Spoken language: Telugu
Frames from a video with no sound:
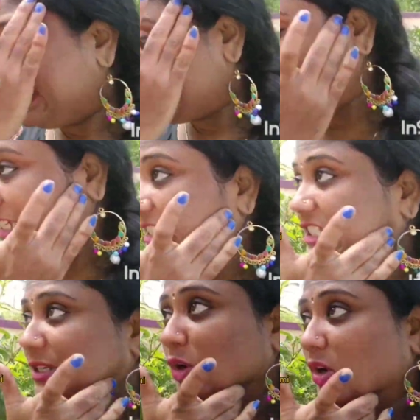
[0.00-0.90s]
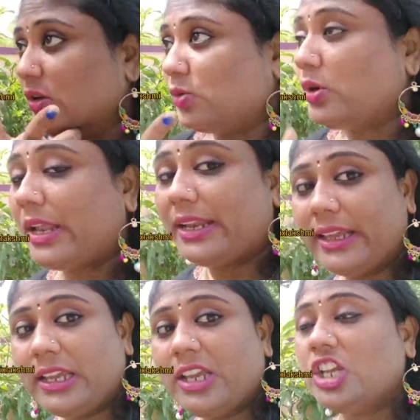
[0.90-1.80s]
ఇంకా చిన్న చిన్న మొక్కలు అలాగే
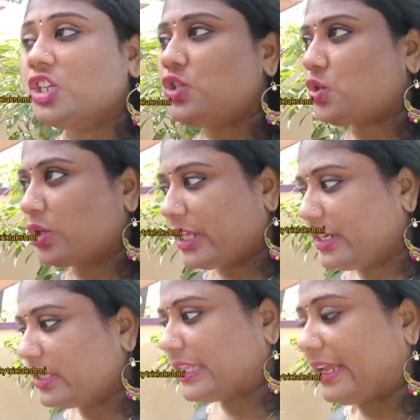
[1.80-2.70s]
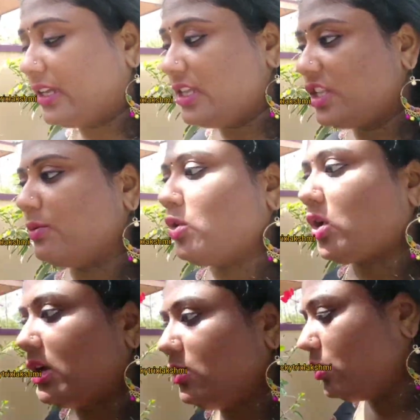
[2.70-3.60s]
షుగర్కి తగ్గించే
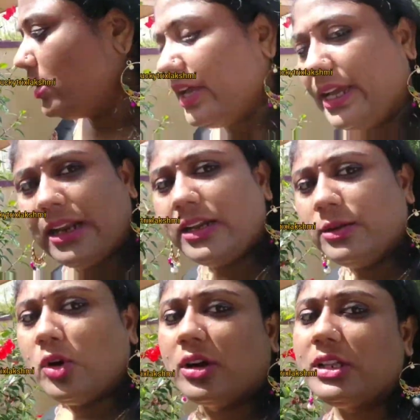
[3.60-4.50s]
మొక్కలు ఇలాంటి మొక్కలు